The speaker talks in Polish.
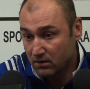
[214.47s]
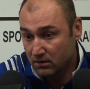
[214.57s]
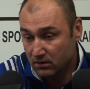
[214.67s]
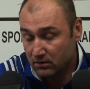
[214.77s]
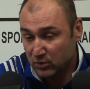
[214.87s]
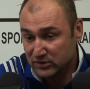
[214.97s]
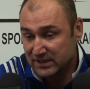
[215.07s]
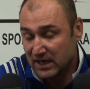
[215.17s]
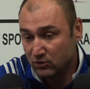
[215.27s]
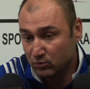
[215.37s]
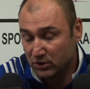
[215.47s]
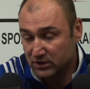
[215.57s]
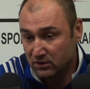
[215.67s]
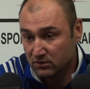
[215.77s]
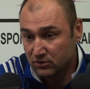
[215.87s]
e, po zgraniu
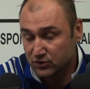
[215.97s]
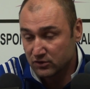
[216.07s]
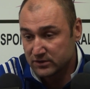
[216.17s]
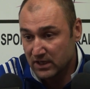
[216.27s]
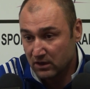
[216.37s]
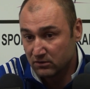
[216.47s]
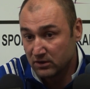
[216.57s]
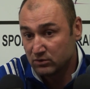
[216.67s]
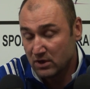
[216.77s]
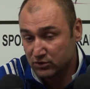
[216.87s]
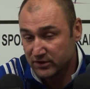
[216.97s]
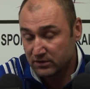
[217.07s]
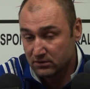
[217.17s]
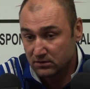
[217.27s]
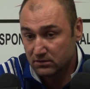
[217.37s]
Piotra Kosiorowskiego. No nie udało się
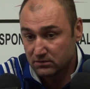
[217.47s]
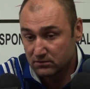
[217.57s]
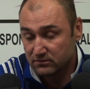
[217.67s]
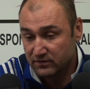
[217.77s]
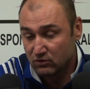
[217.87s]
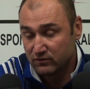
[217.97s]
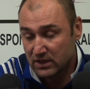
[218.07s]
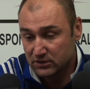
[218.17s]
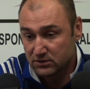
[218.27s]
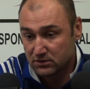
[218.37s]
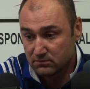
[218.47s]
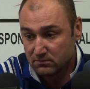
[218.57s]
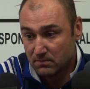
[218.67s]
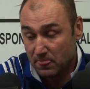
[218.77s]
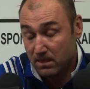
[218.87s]
e, wyrównać.
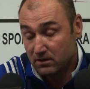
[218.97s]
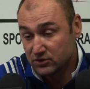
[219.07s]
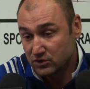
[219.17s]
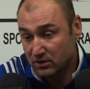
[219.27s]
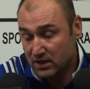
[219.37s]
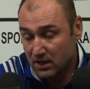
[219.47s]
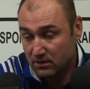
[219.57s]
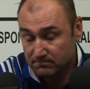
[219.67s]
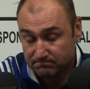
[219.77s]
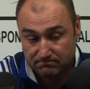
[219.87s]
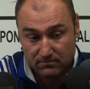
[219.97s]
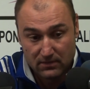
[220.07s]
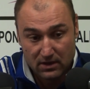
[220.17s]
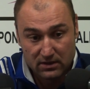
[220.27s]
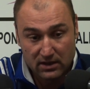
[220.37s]
Szkoda,
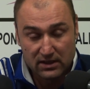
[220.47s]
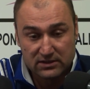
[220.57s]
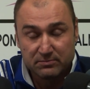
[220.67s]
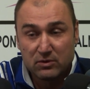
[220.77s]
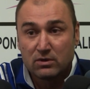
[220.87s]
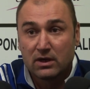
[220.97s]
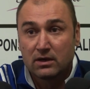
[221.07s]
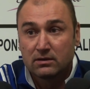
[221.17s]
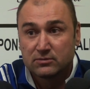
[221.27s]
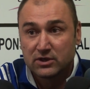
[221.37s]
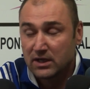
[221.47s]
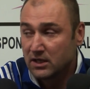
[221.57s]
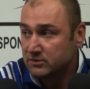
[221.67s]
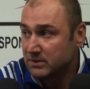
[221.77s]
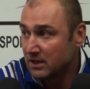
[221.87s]
taka jest piłka,
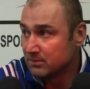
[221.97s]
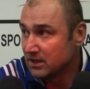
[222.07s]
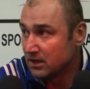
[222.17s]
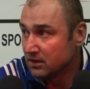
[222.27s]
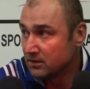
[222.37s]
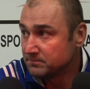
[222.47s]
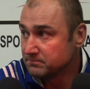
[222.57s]
przegraliśmy, gramy dalej.